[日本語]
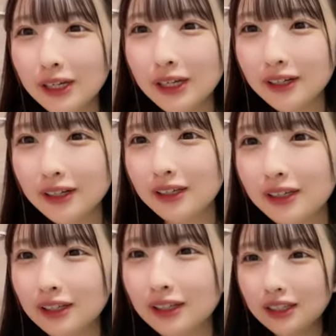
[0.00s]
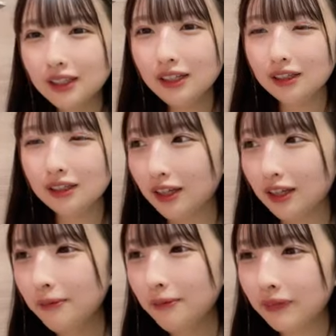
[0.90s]
いない
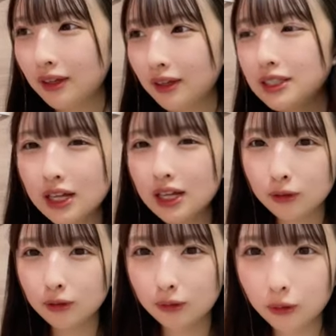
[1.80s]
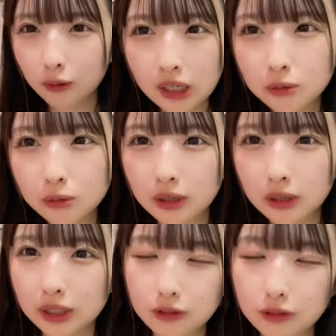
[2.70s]
いないの
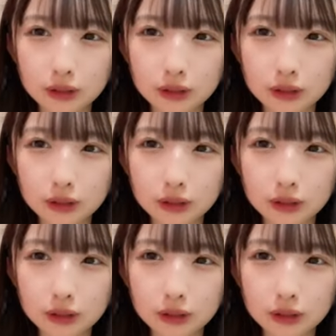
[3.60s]
?4